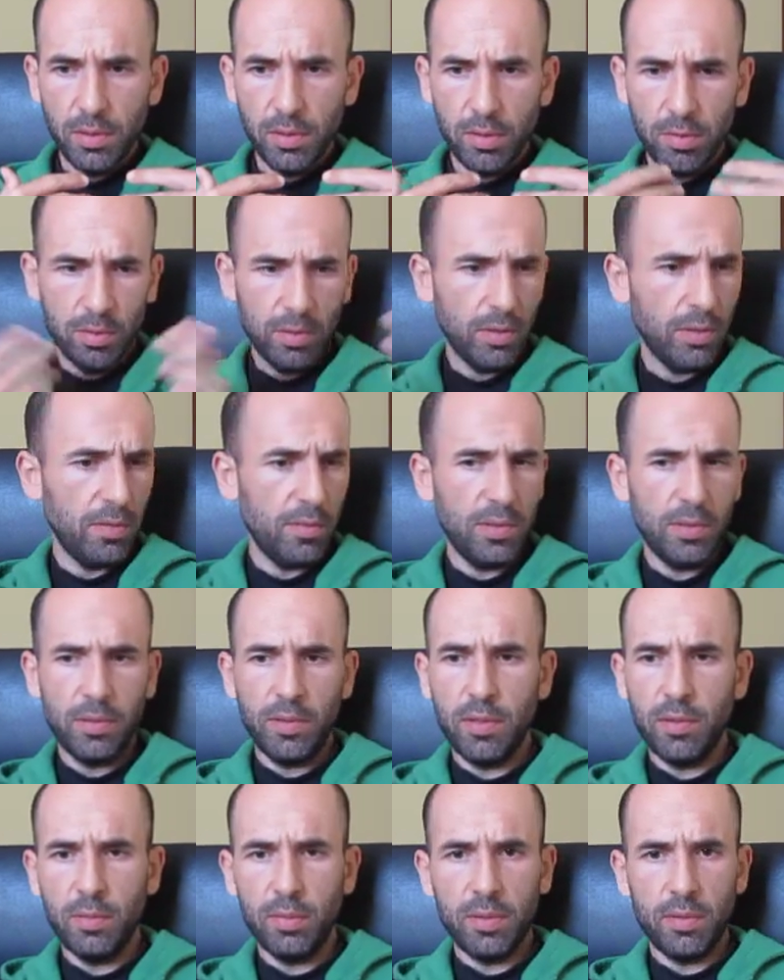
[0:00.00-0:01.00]
Y cuando veo,
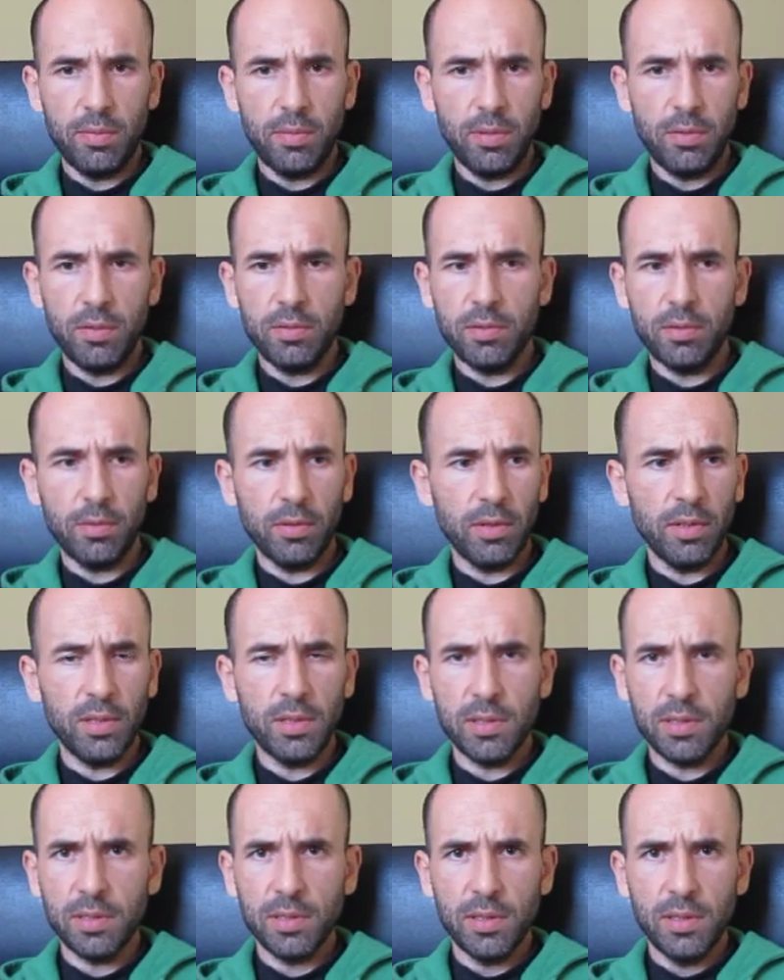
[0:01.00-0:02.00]
digo, pero, pero ¿esto qué
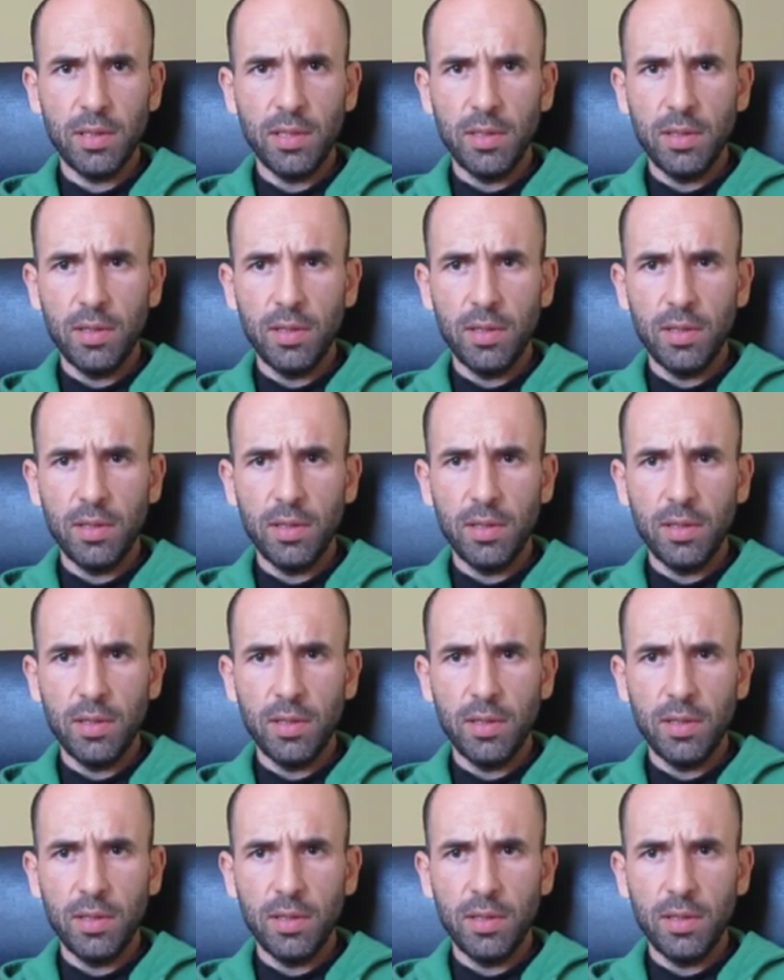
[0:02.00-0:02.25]
es?